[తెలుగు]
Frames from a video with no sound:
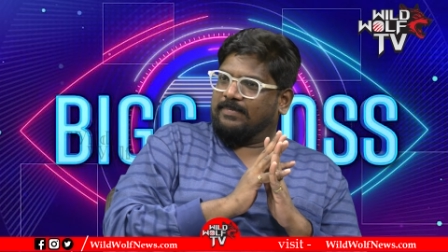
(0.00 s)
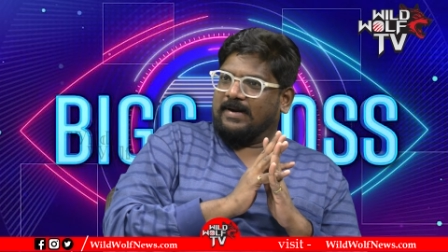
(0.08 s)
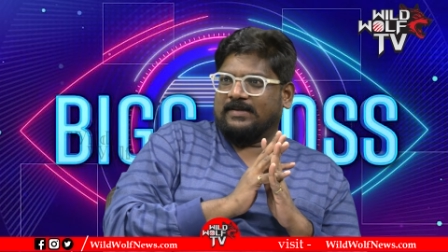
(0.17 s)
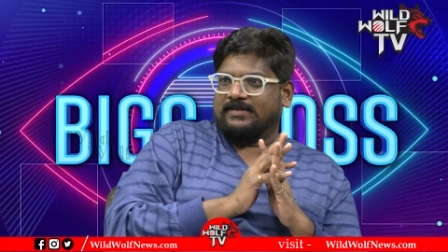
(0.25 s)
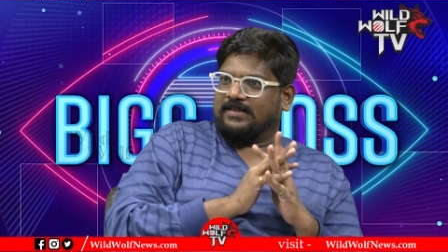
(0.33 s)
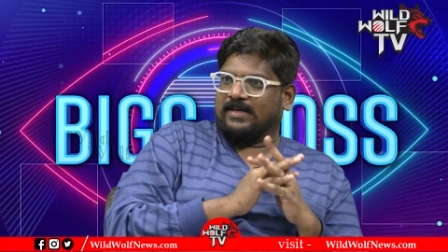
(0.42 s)

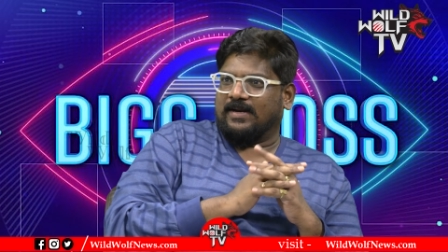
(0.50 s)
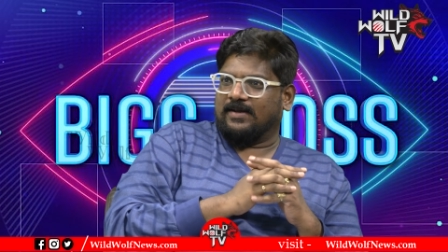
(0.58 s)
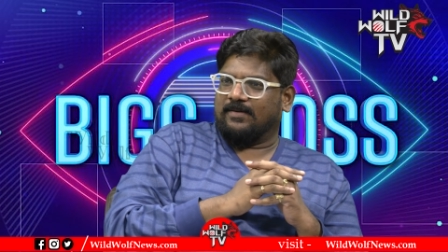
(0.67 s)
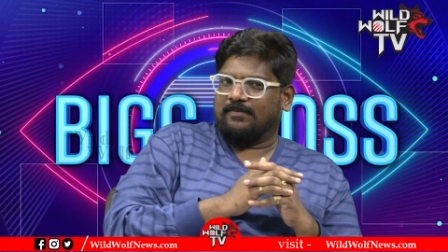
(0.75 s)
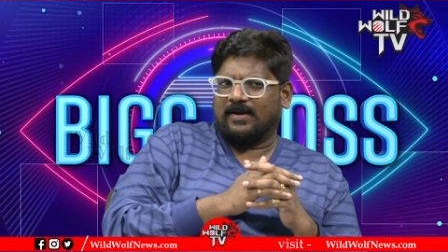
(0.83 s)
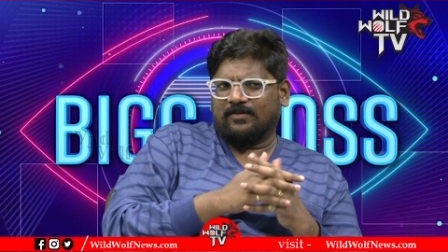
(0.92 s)
పరిస్థితి
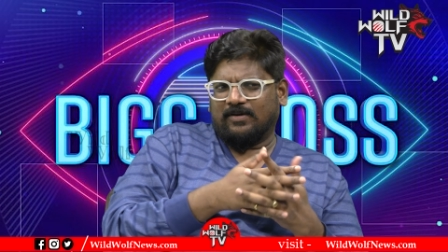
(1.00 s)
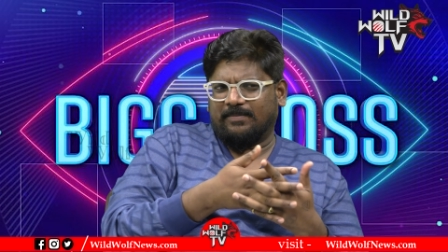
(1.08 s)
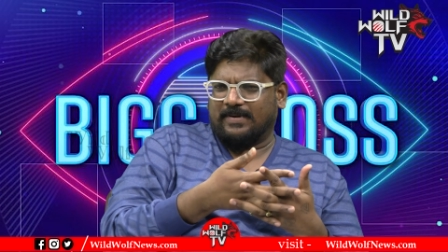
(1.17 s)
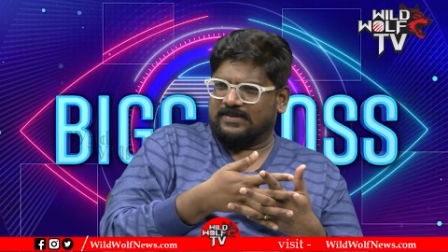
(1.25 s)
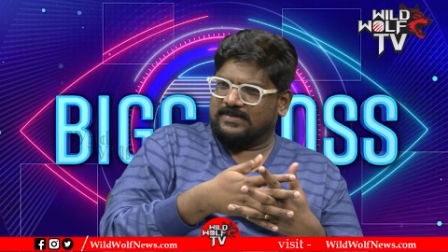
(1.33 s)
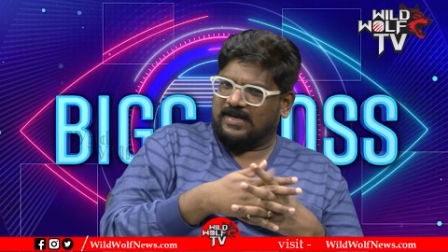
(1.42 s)
అని మనకు కూడా
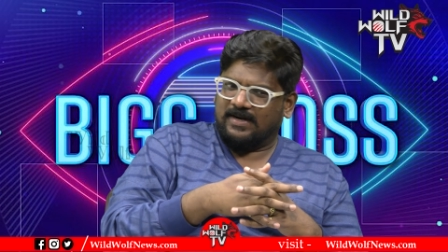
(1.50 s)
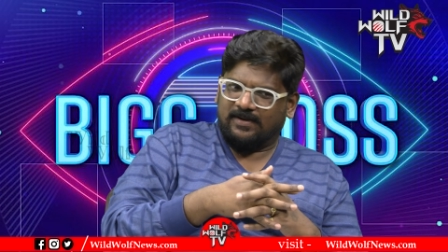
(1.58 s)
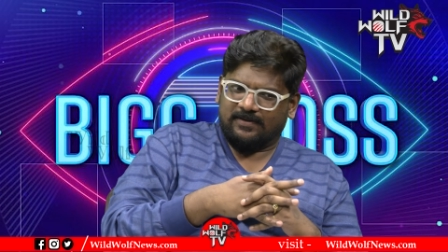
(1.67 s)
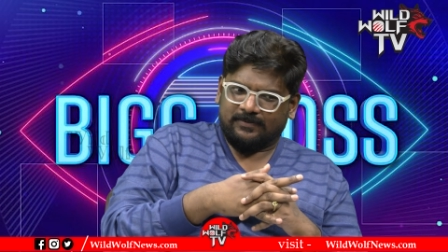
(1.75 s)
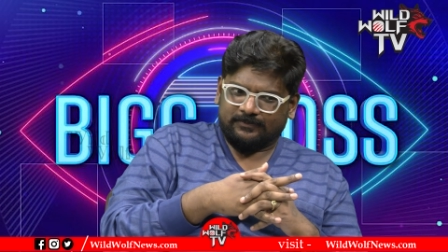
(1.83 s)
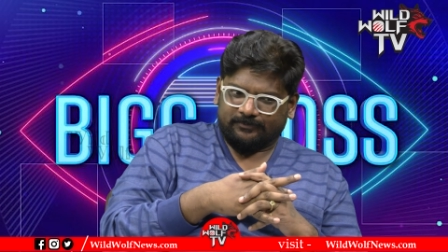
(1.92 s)
ప్రతిసారి
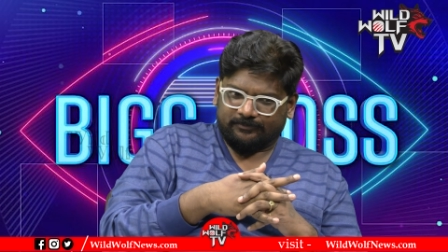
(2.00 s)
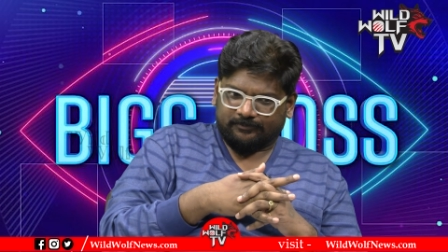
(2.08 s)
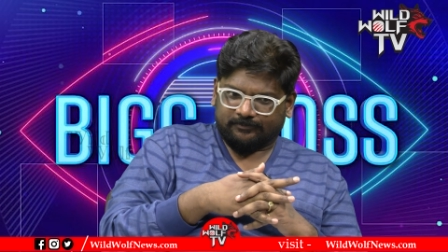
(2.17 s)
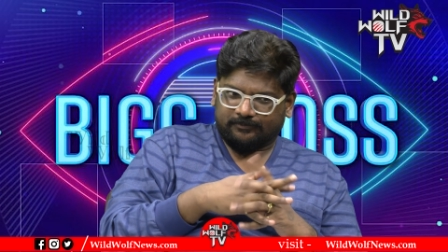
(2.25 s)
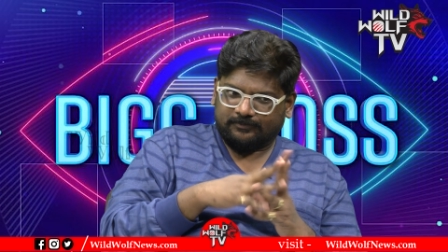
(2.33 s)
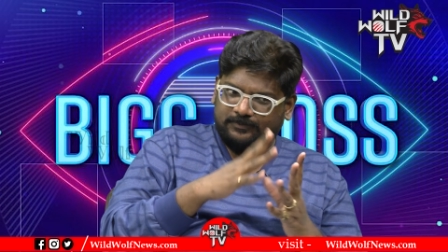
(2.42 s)

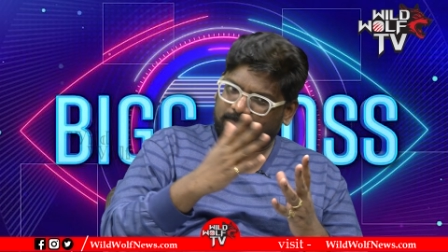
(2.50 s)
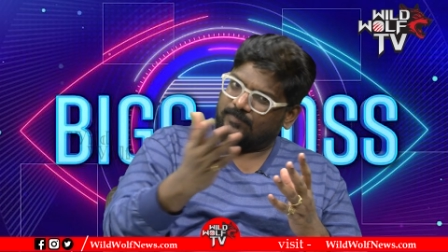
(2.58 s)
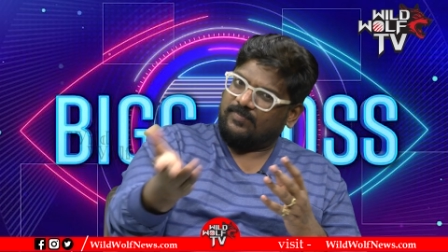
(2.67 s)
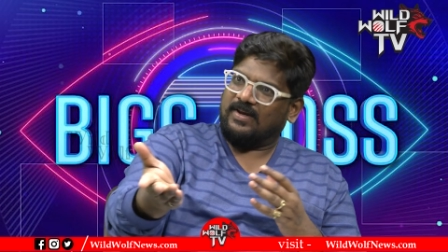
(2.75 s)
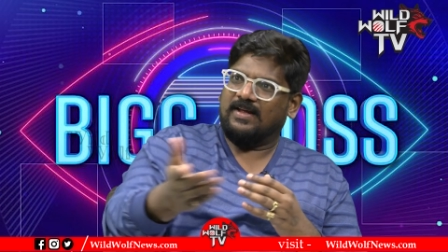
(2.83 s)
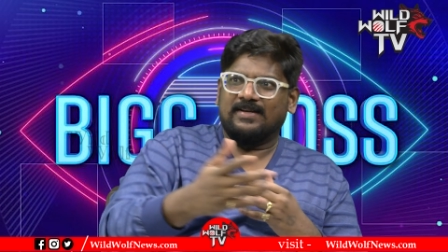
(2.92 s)

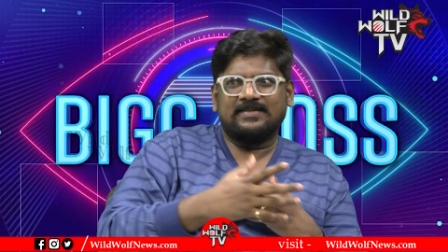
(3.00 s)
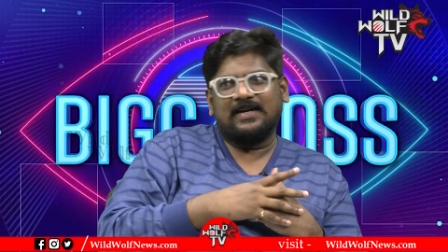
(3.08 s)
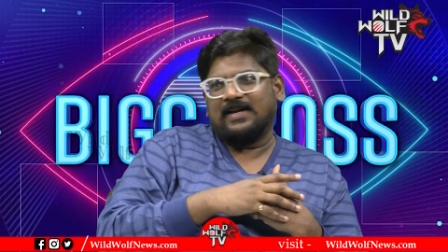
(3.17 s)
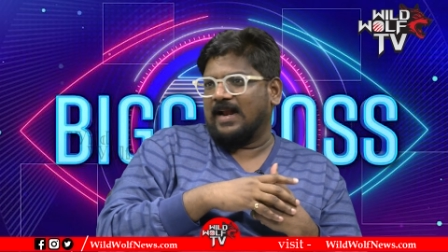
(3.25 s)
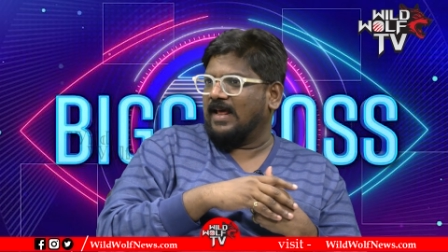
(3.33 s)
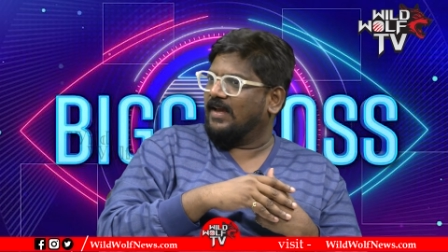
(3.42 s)

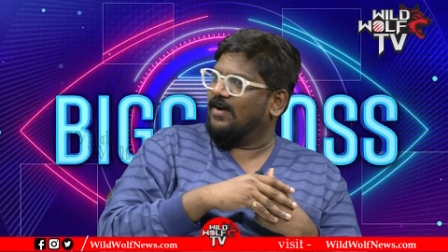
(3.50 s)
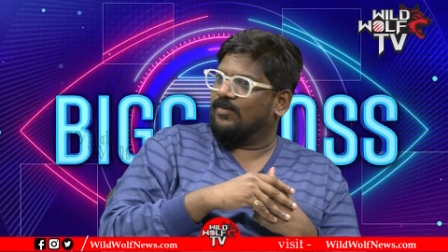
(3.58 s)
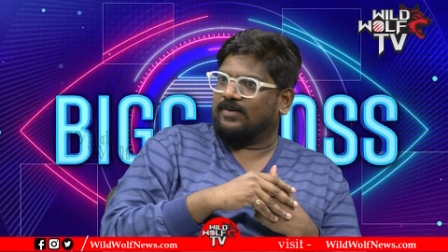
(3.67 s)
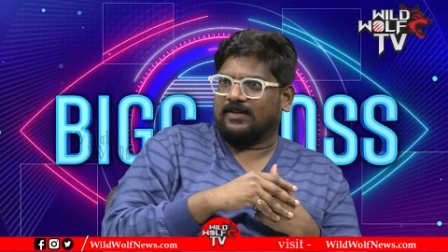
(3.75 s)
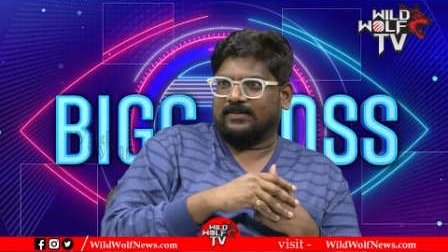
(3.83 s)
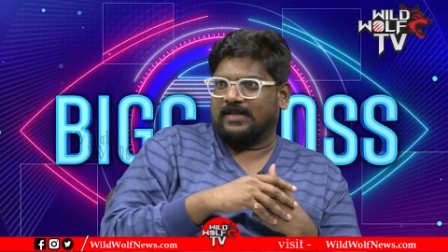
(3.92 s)
రిజల్ట్ అలాగే ఉంటుంది